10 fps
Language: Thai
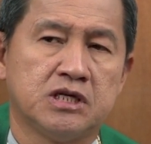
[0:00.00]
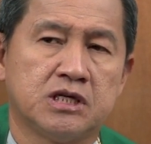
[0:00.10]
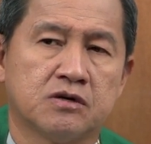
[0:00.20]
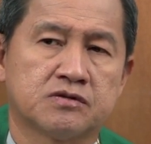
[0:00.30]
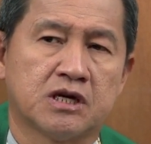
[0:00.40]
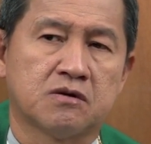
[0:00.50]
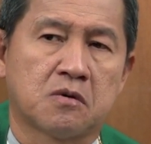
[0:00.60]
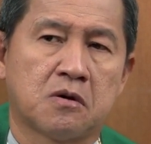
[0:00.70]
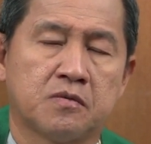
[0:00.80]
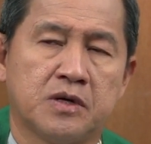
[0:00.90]
ที่เขาใช้
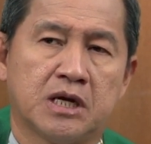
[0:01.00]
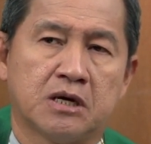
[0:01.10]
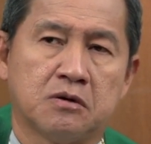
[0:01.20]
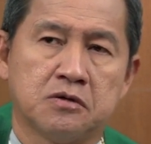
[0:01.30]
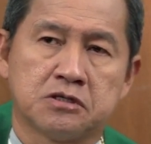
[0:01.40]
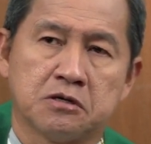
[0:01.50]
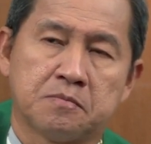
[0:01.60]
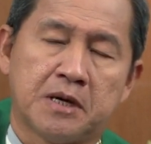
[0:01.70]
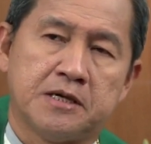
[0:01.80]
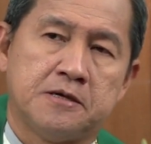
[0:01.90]
ร้องเวลาเขาจะไป